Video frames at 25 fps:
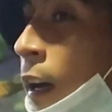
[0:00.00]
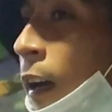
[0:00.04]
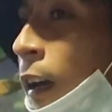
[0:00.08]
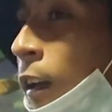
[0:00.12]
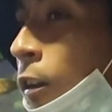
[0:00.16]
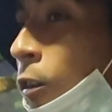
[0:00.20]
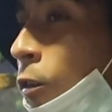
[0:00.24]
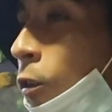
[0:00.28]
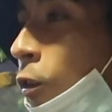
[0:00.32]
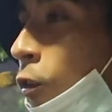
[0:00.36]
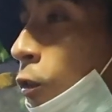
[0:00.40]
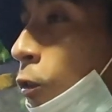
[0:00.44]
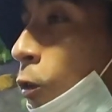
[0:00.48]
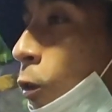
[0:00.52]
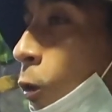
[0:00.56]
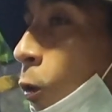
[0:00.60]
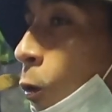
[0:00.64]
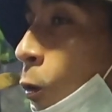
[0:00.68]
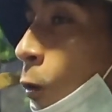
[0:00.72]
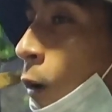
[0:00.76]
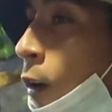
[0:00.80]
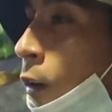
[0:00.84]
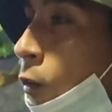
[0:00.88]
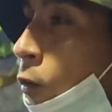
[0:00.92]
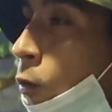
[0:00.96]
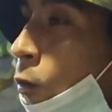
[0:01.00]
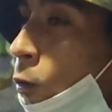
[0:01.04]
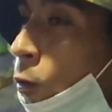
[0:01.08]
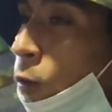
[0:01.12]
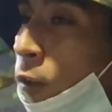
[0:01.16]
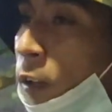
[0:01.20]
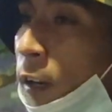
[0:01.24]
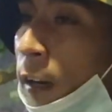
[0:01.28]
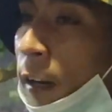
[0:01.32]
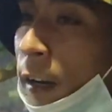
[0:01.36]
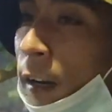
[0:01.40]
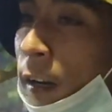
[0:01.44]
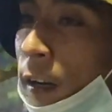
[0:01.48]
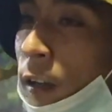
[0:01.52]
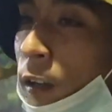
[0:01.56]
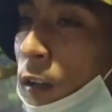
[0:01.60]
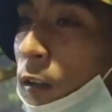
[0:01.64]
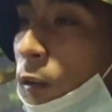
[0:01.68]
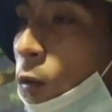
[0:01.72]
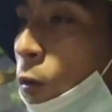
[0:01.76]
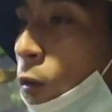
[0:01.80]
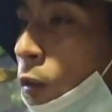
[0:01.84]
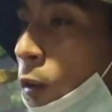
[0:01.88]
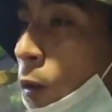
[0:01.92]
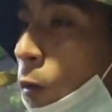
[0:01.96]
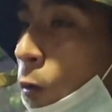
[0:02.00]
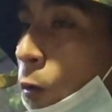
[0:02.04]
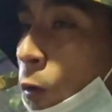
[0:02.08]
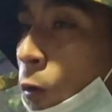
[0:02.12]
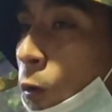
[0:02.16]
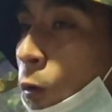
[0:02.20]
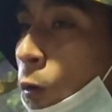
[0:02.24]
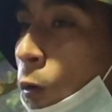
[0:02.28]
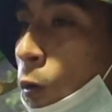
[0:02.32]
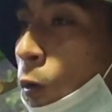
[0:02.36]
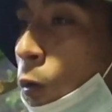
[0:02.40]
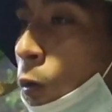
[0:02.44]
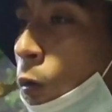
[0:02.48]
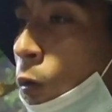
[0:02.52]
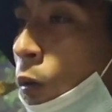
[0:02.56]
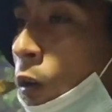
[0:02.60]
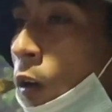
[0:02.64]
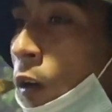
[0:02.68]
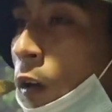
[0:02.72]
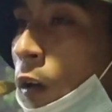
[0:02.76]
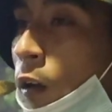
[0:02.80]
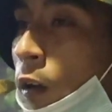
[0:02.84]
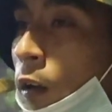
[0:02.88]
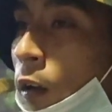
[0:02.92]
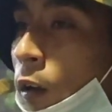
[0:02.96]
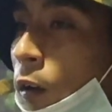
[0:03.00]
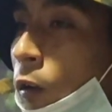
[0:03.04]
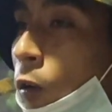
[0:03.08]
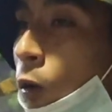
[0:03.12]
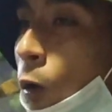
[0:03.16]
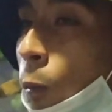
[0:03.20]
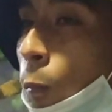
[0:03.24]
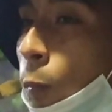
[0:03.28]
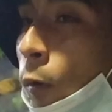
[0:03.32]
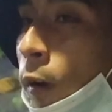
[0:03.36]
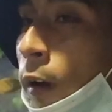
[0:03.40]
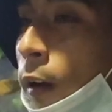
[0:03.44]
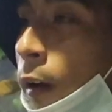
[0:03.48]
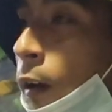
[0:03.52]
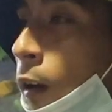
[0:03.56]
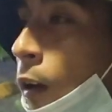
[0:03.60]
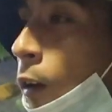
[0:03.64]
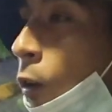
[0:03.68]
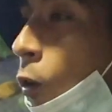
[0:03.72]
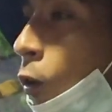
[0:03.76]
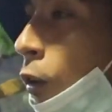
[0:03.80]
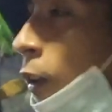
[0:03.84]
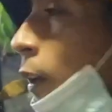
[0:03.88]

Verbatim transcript: entonces todo eso ya donde uno no puede, no